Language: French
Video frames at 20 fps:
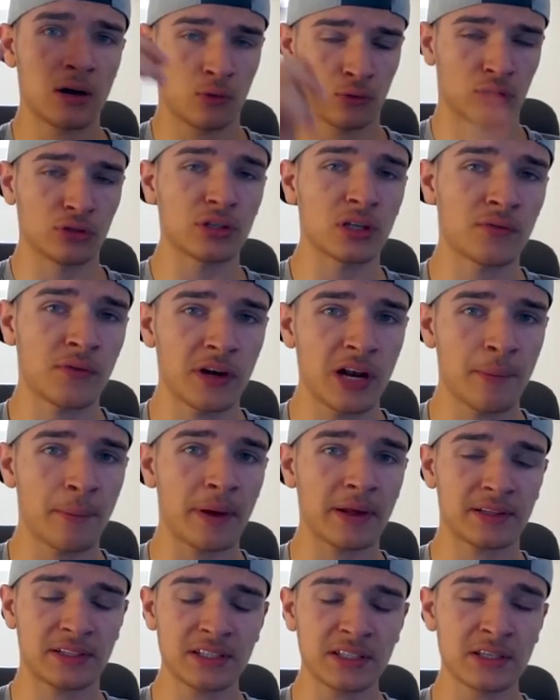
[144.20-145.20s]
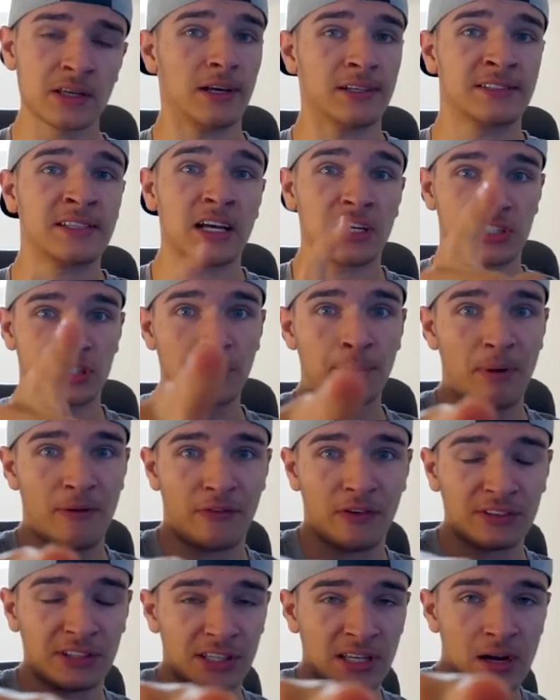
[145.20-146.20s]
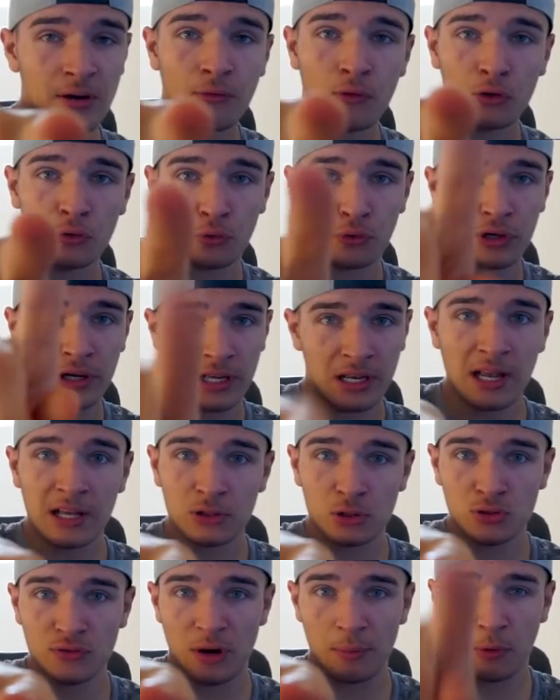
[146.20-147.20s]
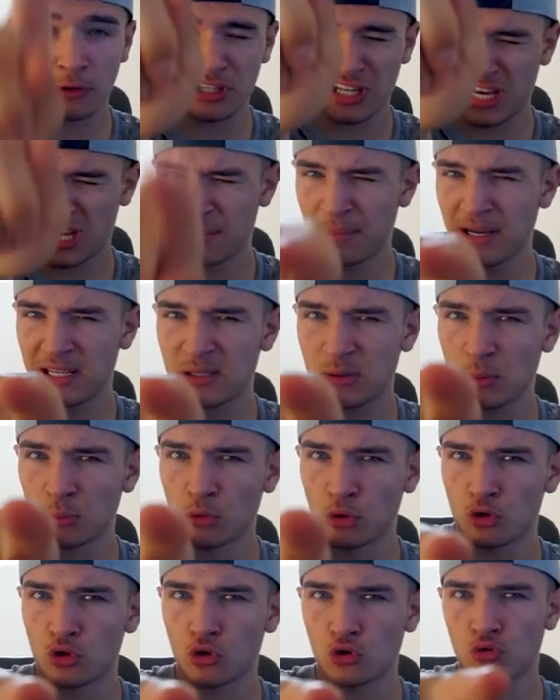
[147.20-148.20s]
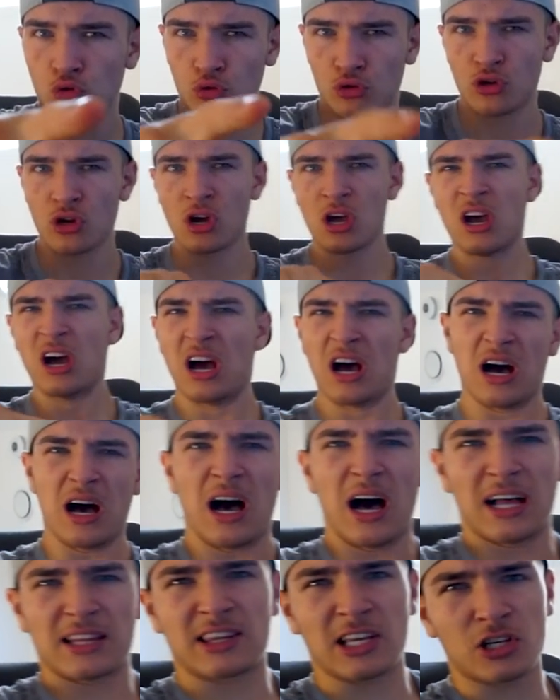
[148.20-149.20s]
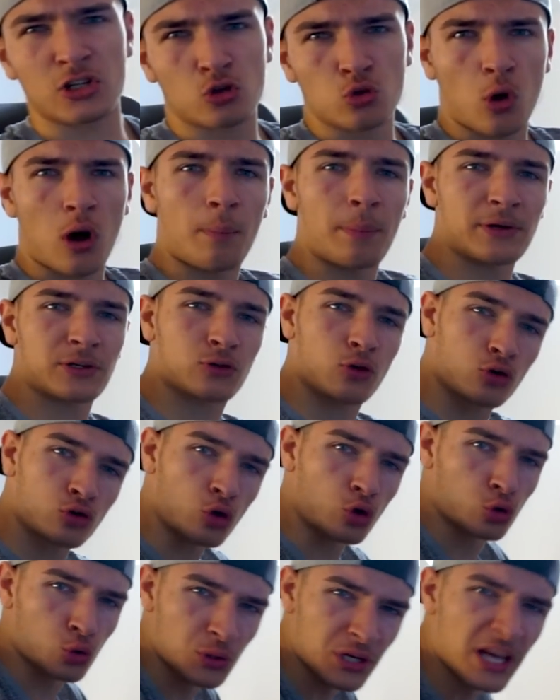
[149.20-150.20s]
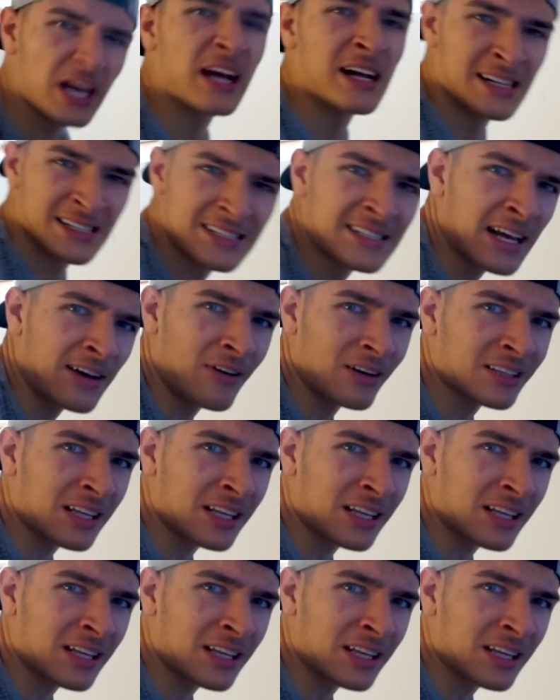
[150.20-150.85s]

on est en train de faire la pratique, et ça je t'ai pas fait la dernière fois, donc et là tu vas apprendre un maximum de choses, donc attache-toi parce qu'aujourd'hui ça va